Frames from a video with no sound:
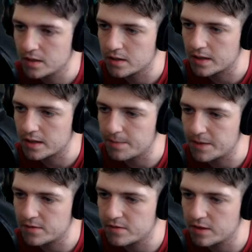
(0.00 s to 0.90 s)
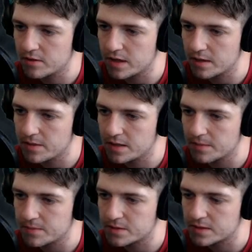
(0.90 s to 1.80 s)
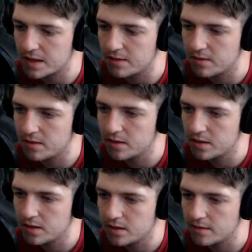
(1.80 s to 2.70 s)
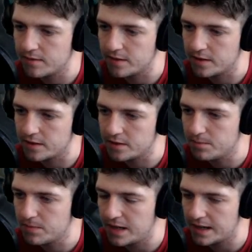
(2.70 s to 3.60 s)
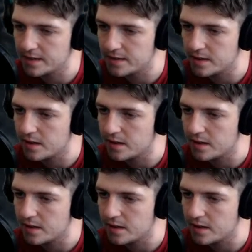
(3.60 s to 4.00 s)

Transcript: Jak na prawdziwego najemnika przystało. W Nibelandii.